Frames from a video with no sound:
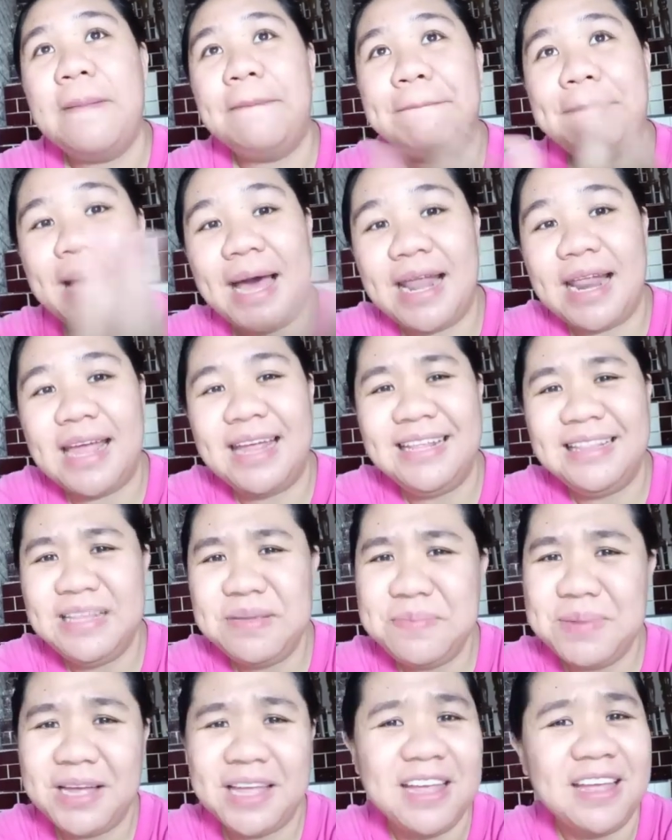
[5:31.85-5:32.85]
para hindi
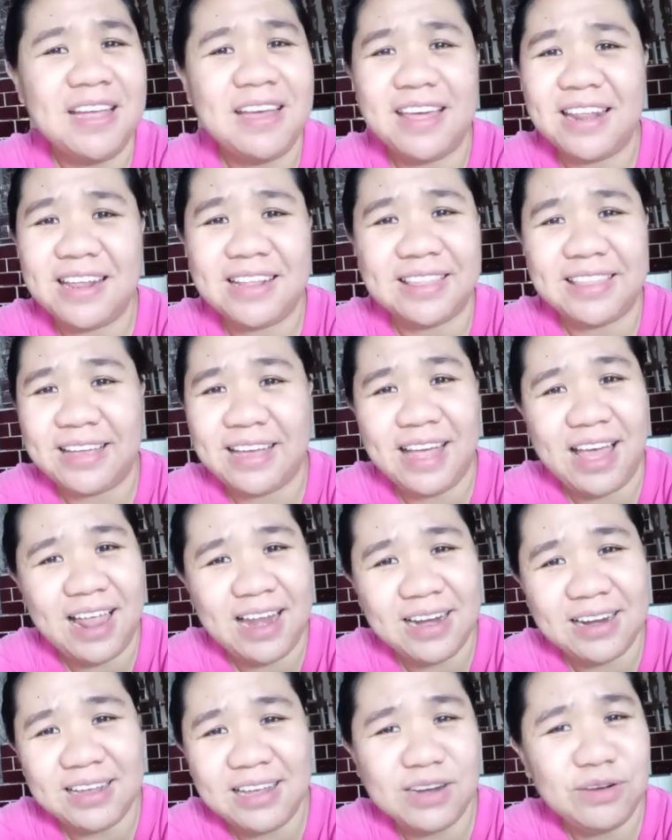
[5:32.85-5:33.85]
maging
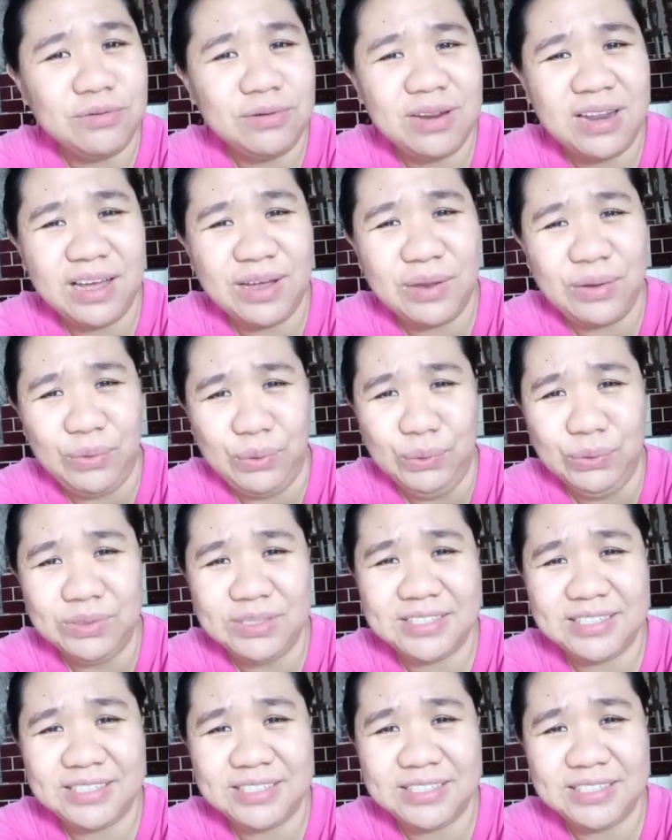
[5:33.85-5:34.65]
critical, ganun lang yun.